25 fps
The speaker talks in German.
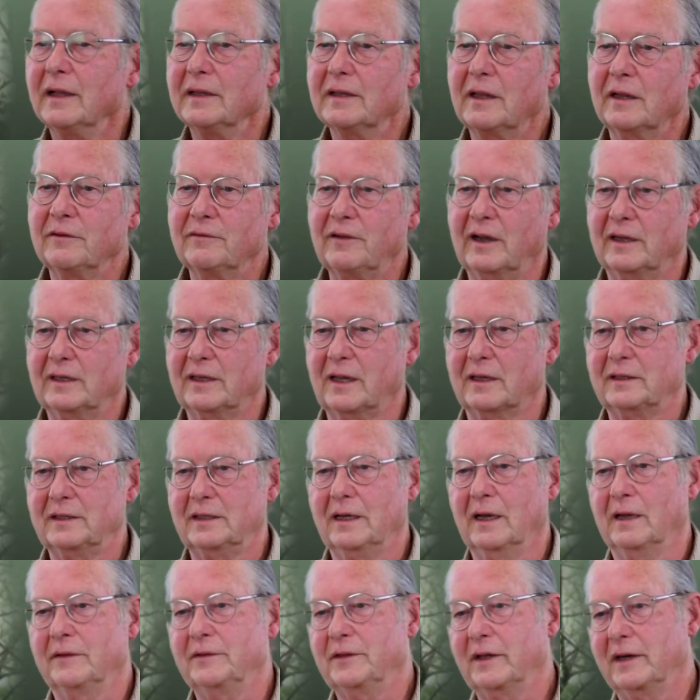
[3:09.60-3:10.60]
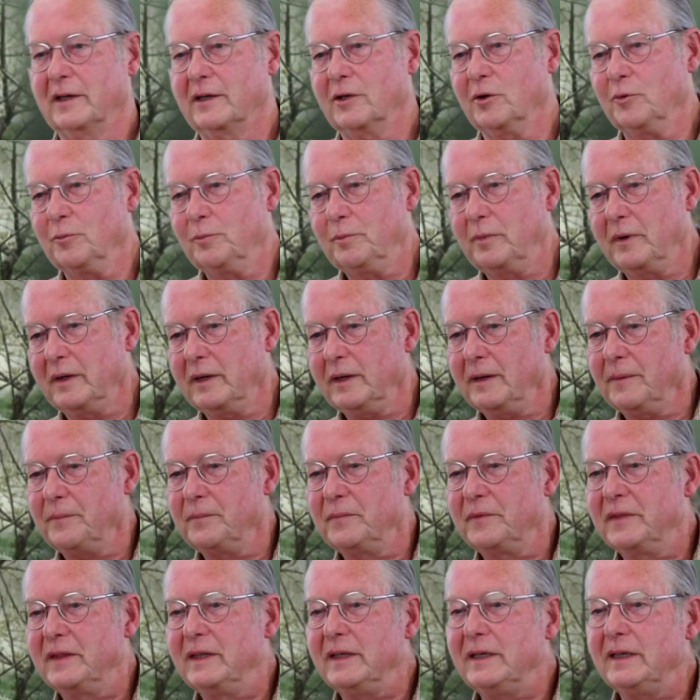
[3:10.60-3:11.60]
Dann war da die andere Gruppe,
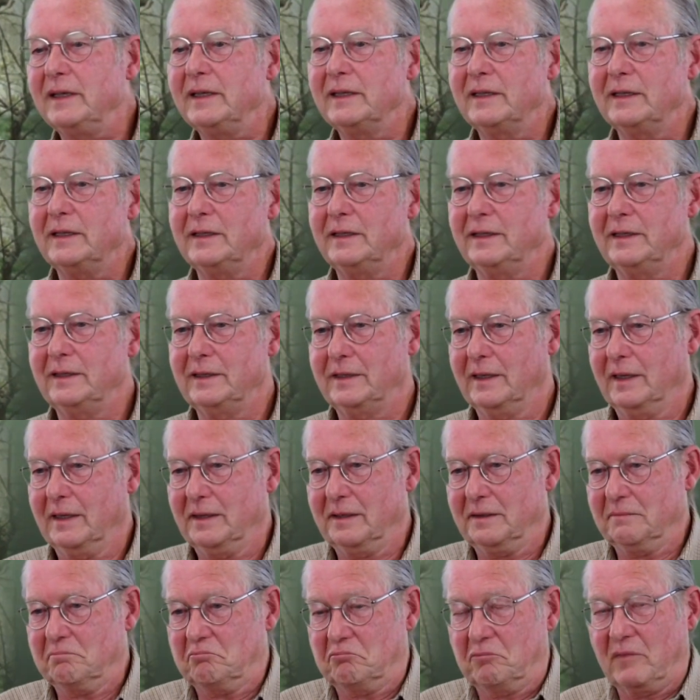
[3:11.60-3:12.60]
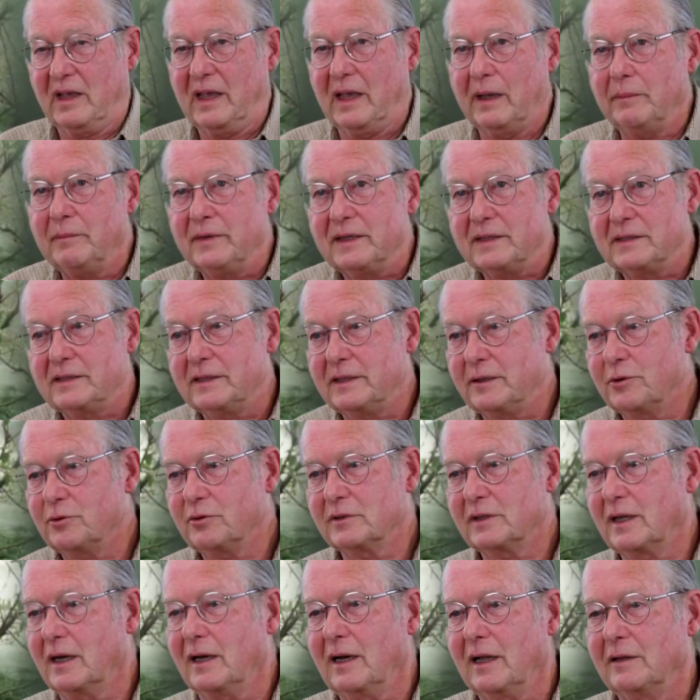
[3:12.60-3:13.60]
die die
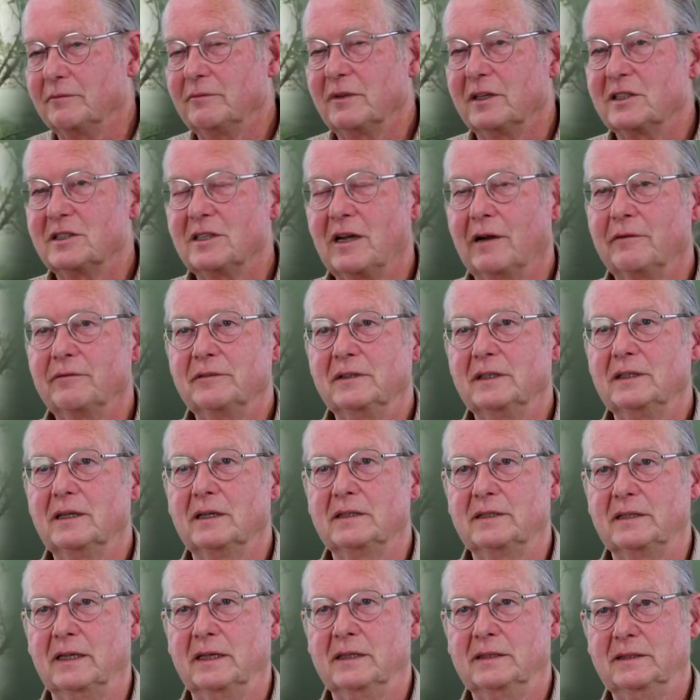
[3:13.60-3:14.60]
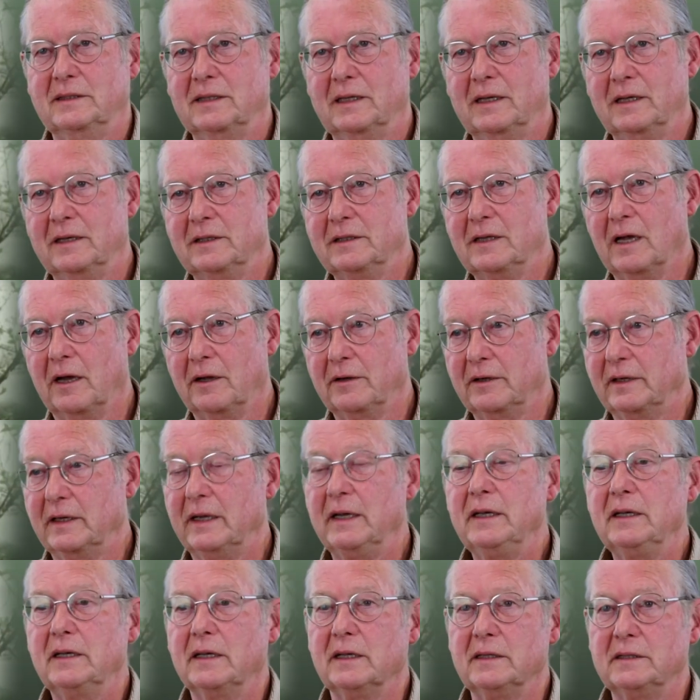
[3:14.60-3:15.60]
Chemisierung der Landwirtschaft in den 60er Jahren
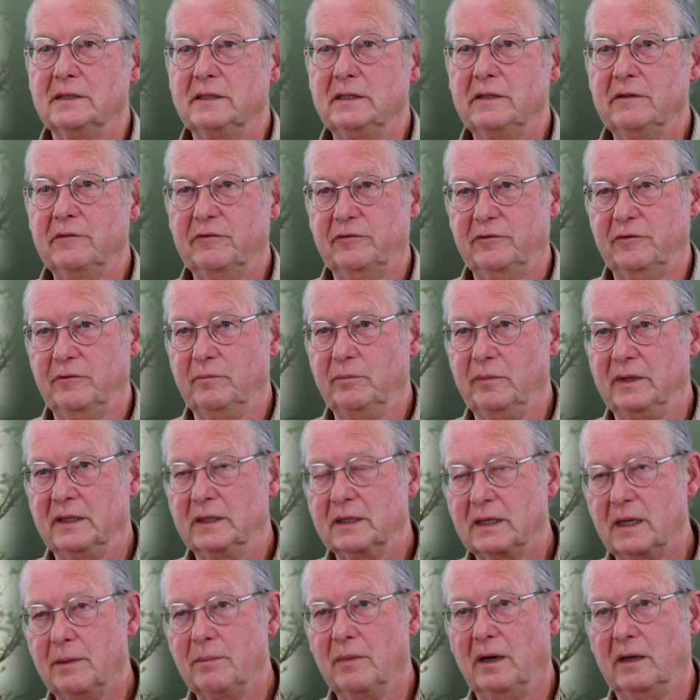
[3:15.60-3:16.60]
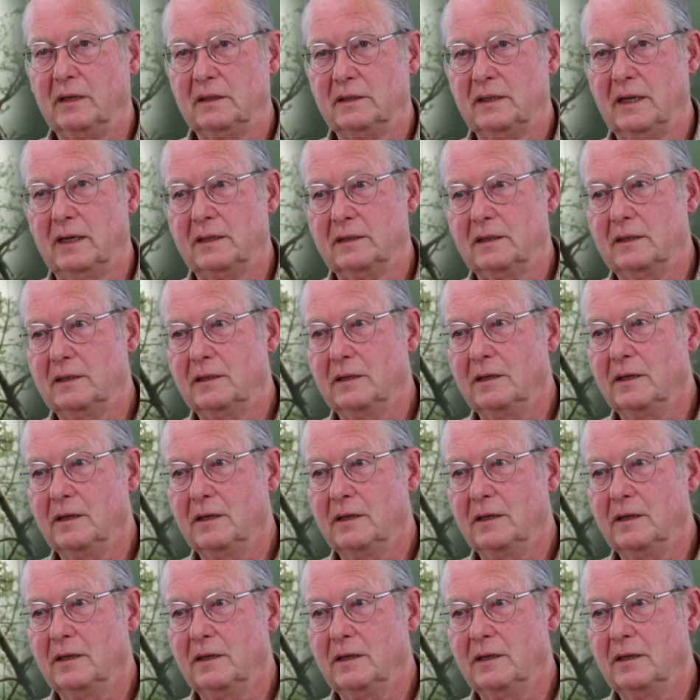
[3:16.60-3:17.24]
intensiv mitgemacht hat